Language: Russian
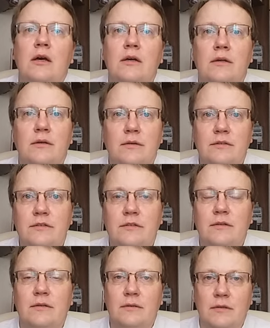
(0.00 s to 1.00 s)
э,
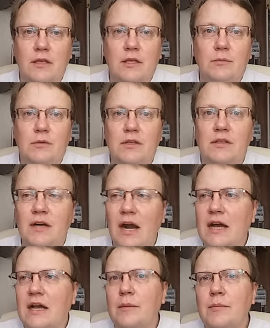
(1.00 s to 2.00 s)
с какими-то
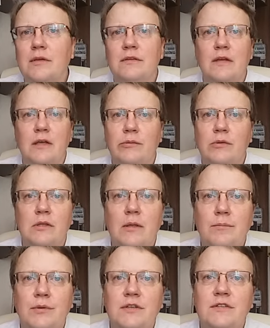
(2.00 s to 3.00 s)
драками, с какими-то
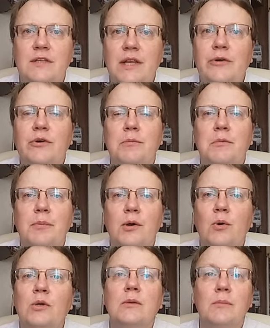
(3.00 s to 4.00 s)
там перестрелками,
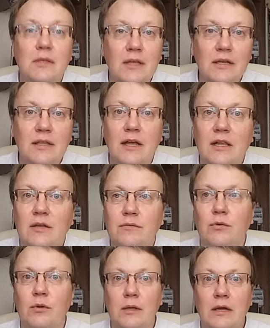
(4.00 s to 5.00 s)
погонями и так далее.
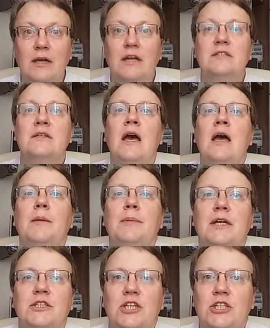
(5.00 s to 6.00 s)
И, и как раз
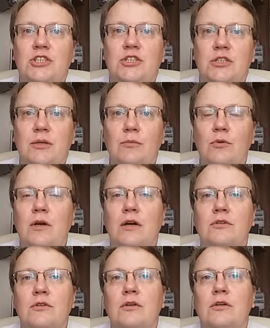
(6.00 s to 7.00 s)
поражаешься тому,
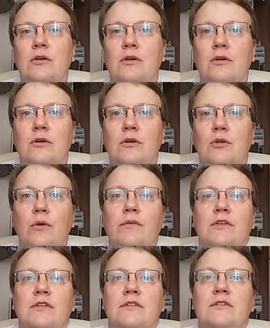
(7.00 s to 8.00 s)
как э,
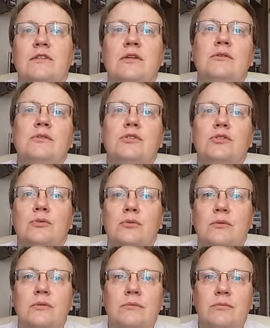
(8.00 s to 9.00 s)
клево это сделано,
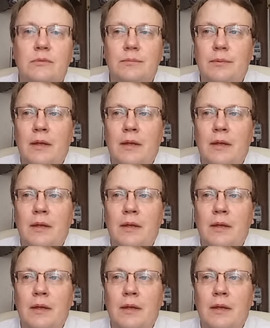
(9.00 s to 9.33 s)
что вот,